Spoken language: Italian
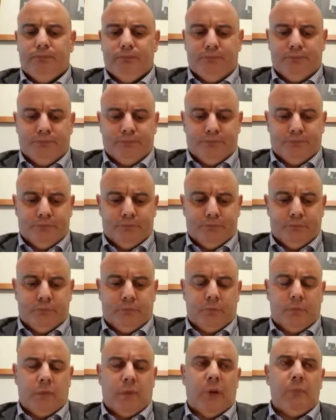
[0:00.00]

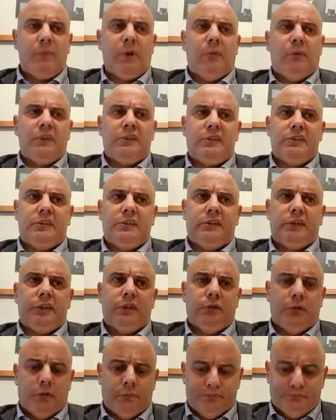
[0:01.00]
Mm, abbiamo
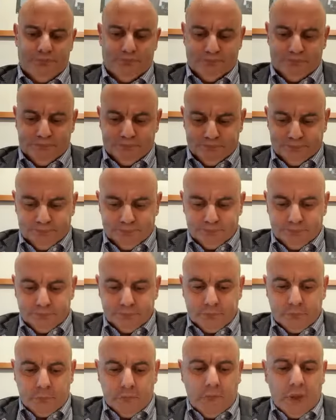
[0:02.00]
assistito
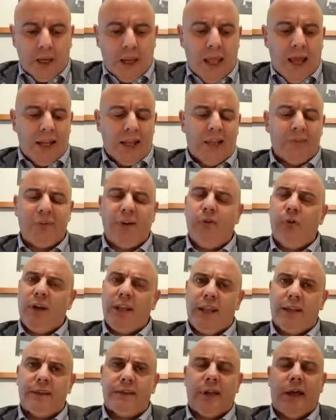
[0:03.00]
alla
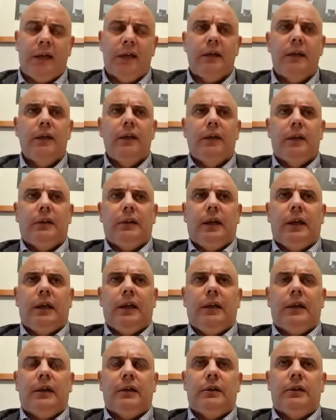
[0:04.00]
favoletta
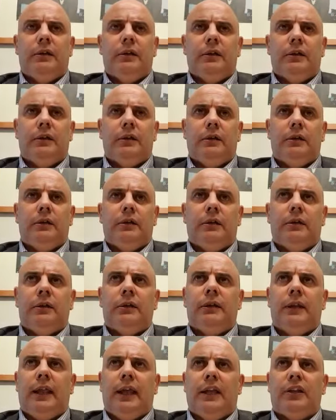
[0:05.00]
che eh,
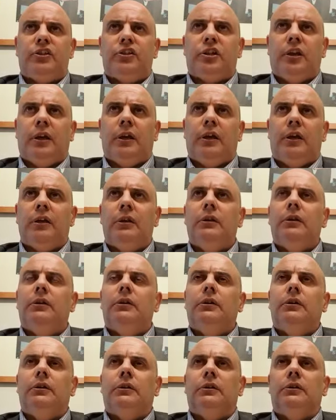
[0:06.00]
il Lecce,
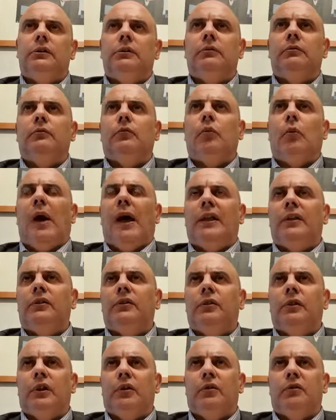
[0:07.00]
eh,
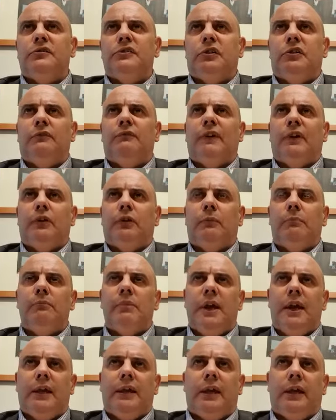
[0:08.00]
quando le cose non vanno
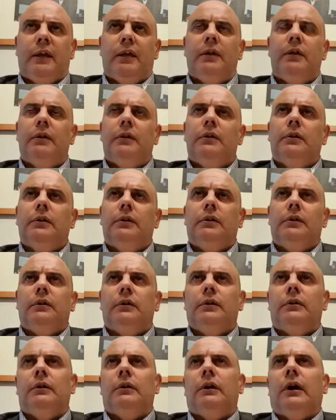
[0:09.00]
bene,
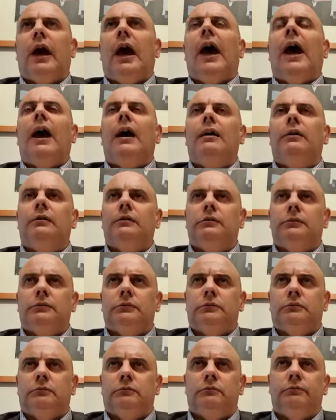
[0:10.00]
eh, ha
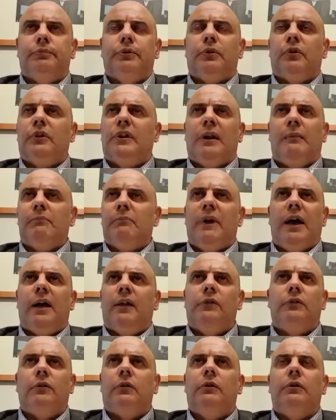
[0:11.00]
um,
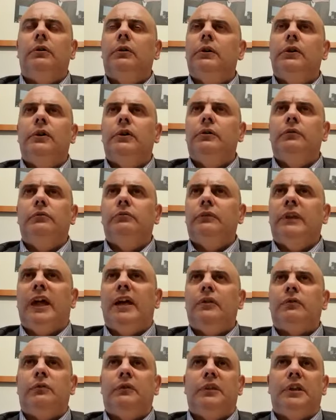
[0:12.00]
programmato in un
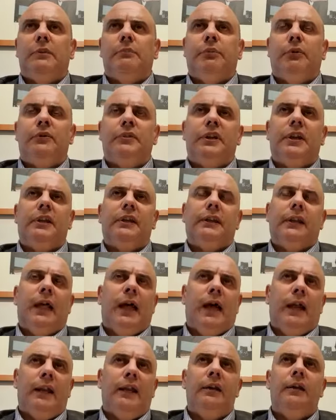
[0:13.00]
arco di tempo
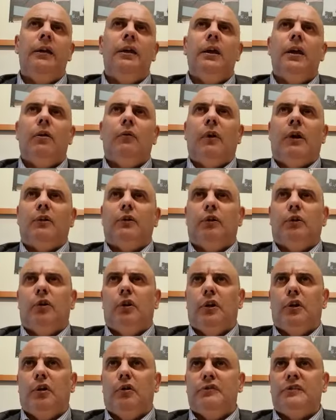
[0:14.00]
triennale quando
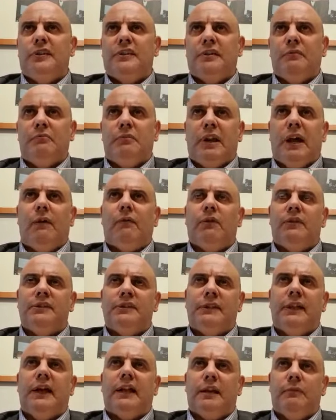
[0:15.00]
quelle cose sembravano
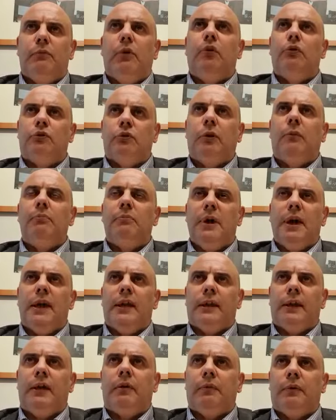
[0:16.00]
stare molto
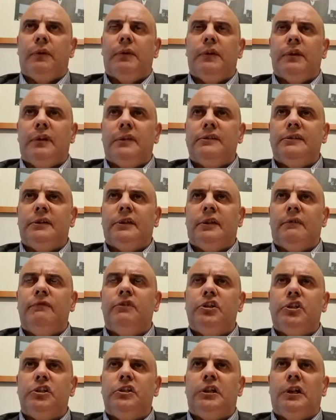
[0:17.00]
bene quindi essere
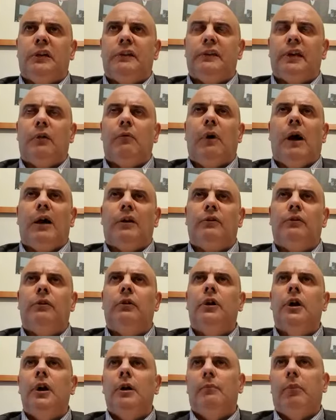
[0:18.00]
vicini al
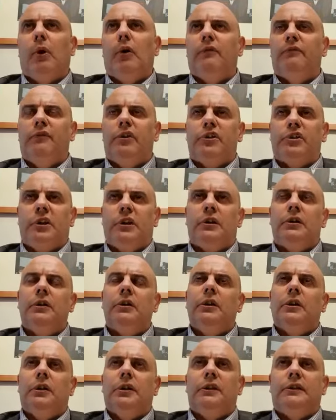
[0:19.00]
traguardo, poi
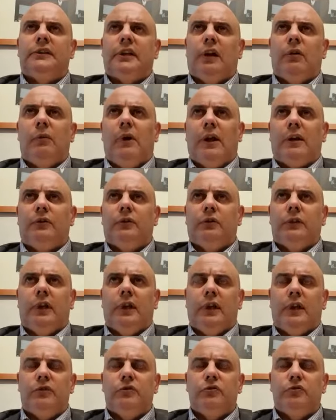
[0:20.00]
invece il traguardo da
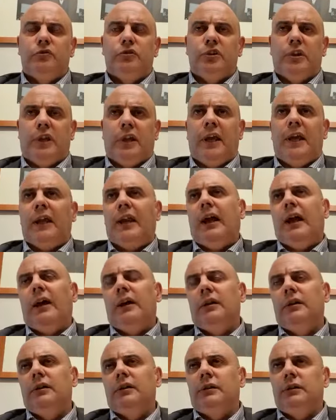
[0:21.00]
raggiungere
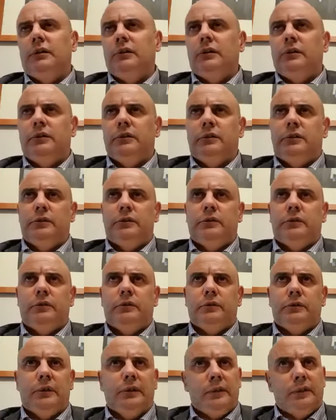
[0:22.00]
era
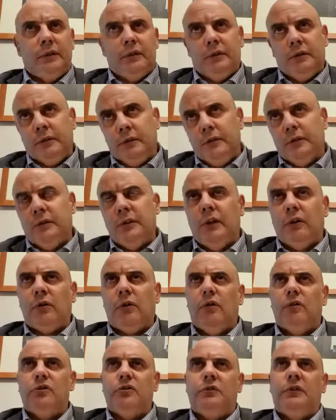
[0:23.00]
eh, nel
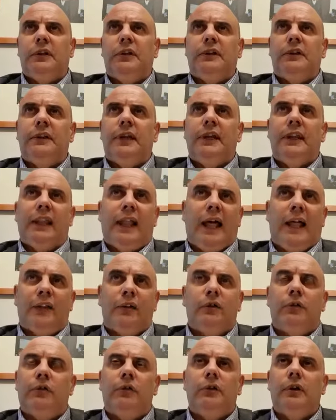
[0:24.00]
corso del,
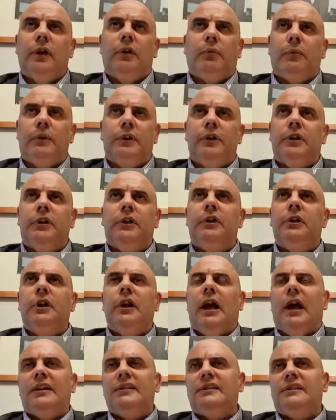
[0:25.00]
dell'anno e quindi
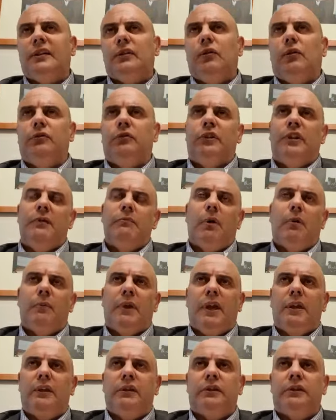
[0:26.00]
a seconda dei
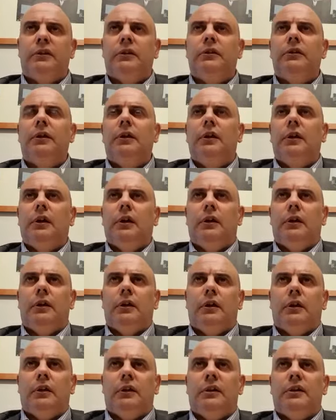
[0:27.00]
momenti
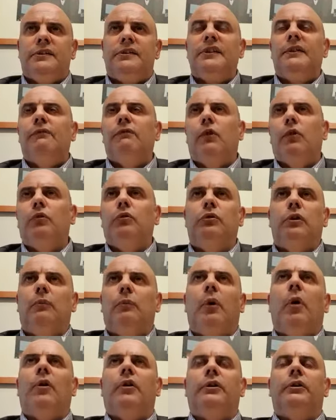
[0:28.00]
eh, si è voluto
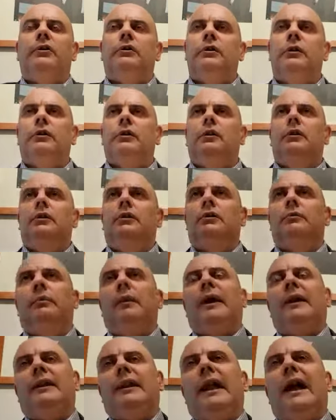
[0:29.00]
poi eh,
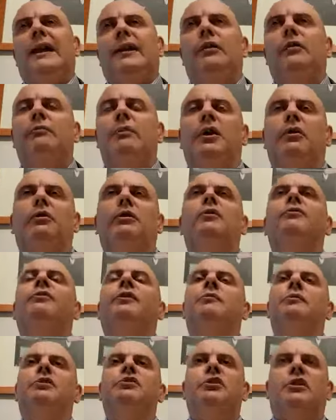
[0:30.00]
parlare o meno del
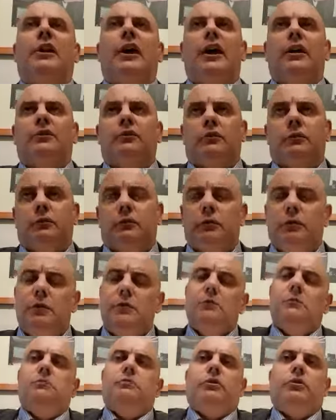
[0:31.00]
famigerato
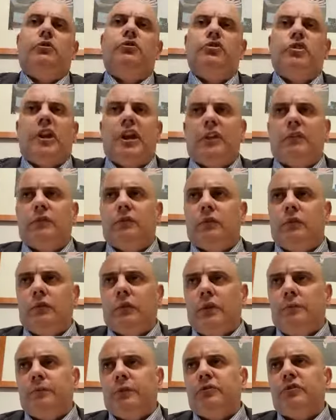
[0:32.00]
progetto,
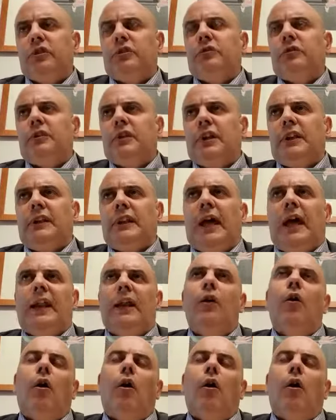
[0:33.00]
del progetto triennale.